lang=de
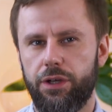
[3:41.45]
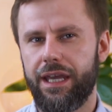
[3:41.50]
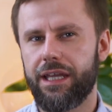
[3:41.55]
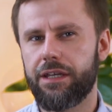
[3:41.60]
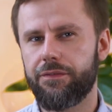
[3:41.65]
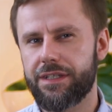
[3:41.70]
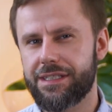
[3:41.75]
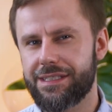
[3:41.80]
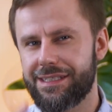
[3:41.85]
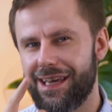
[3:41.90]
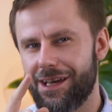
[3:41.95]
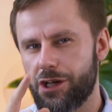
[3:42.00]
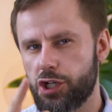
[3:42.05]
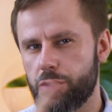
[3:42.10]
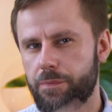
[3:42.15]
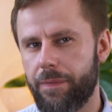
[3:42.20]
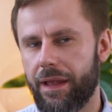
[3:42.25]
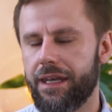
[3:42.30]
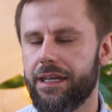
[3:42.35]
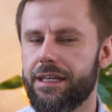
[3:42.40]
Und er hat was sehr
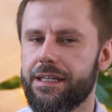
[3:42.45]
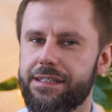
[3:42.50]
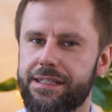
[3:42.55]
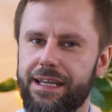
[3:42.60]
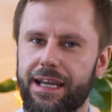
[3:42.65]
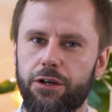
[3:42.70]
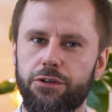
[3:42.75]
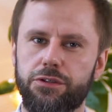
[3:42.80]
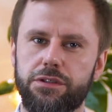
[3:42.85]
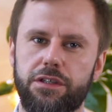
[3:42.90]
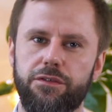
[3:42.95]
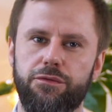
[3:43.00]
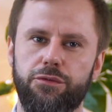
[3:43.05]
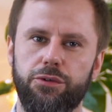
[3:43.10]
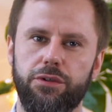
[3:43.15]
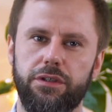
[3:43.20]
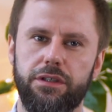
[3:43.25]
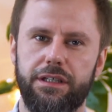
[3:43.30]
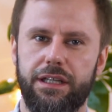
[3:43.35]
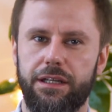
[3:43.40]
Spannendes
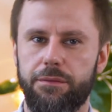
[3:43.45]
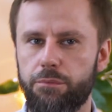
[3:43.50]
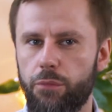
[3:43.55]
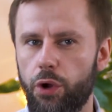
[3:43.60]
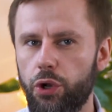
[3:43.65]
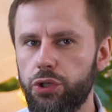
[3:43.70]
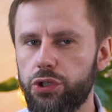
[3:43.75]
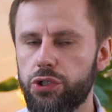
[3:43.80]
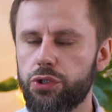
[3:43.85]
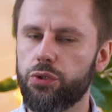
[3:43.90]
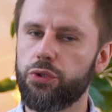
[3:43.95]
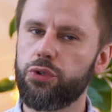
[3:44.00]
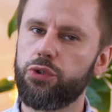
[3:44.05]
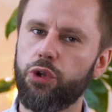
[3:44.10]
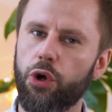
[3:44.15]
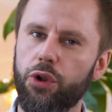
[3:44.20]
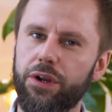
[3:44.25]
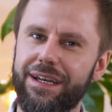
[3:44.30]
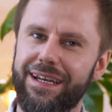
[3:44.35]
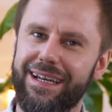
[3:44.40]
herausgefunden, denn Mönche und
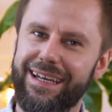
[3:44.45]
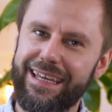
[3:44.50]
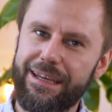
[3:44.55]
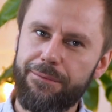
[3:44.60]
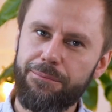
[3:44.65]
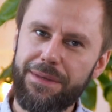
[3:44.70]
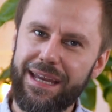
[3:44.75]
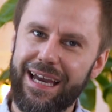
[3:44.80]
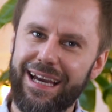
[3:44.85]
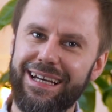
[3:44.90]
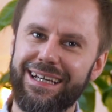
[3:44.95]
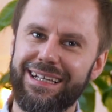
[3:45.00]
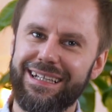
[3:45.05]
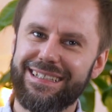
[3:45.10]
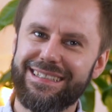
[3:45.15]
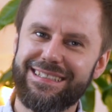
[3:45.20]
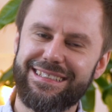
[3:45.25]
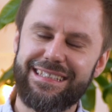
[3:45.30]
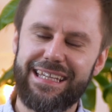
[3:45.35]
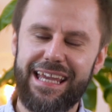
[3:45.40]
Nonnen leben ja
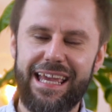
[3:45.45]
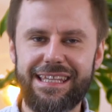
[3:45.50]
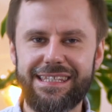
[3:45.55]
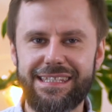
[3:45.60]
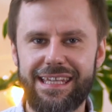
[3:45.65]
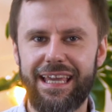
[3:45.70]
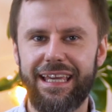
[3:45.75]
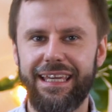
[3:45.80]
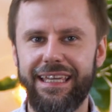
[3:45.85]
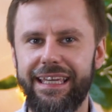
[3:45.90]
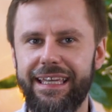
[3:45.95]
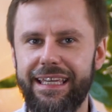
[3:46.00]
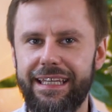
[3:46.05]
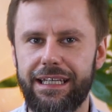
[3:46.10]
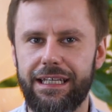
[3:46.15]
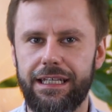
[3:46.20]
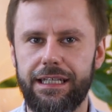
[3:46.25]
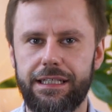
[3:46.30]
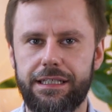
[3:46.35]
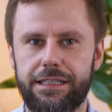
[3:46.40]
sehr, sehr
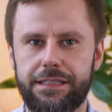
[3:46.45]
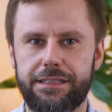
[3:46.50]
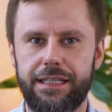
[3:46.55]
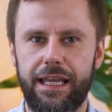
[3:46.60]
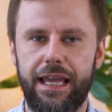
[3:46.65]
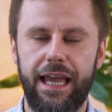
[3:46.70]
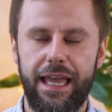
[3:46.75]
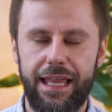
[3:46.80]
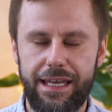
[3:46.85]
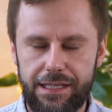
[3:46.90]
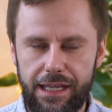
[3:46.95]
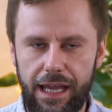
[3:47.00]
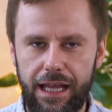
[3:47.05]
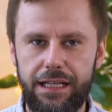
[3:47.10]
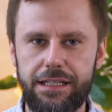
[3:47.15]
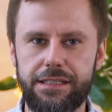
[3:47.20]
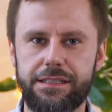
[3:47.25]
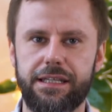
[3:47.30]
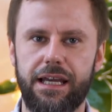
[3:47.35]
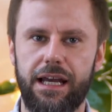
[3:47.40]
ähnlich, sehr
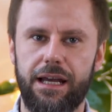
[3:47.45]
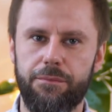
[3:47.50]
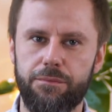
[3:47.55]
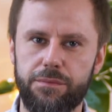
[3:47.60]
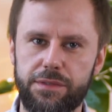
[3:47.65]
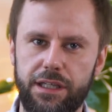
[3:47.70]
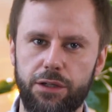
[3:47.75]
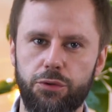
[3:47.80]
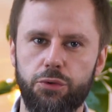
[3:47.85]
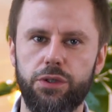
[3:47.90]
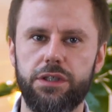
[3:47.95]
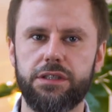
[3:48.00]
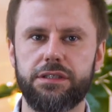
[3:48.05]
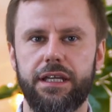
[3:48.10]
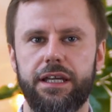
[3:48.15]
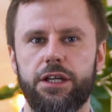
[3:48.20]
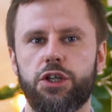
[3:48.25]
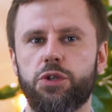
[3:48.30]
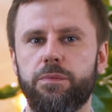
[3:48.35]
enthaltsam, sehr ruhig, sehr